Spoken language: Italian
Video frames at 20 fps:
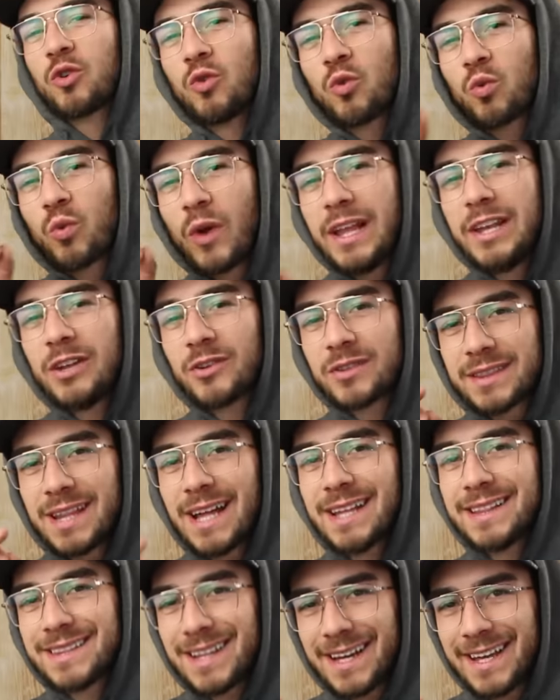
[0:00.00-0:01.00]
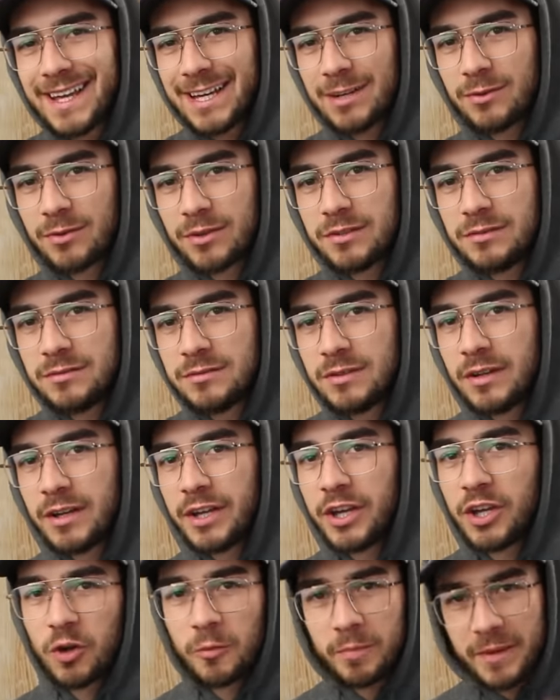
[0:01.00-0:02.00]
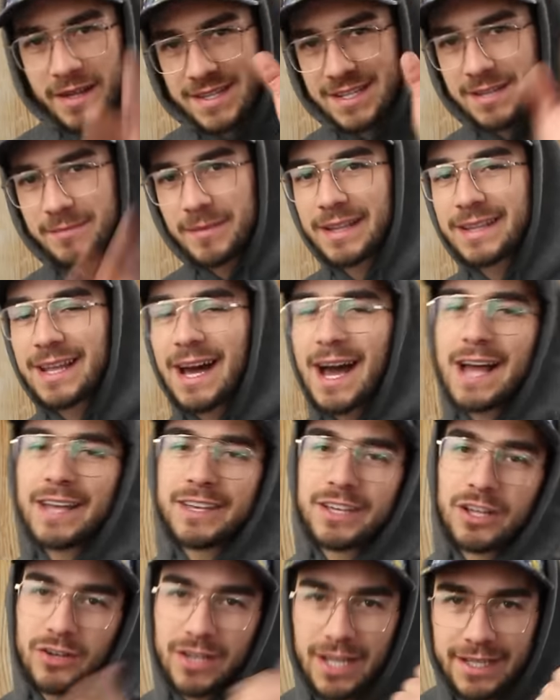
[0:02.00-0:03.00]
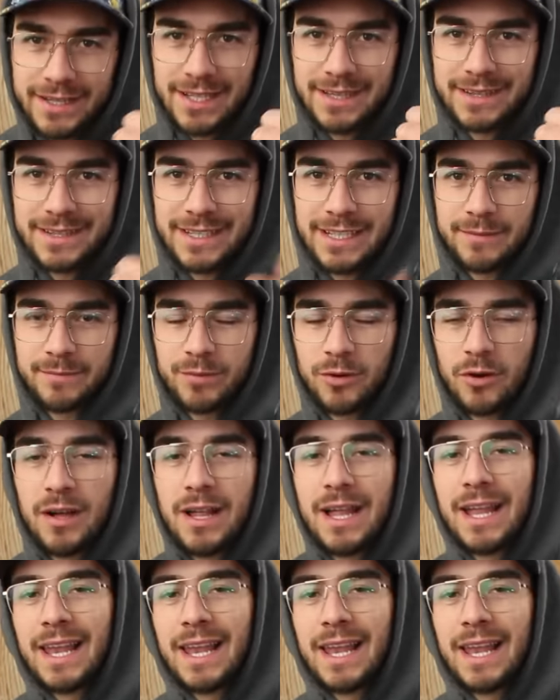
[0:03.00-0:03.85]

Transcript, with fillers: Con quegli 80 euro io ne ho presi metà e gliel'ho dati al tipo.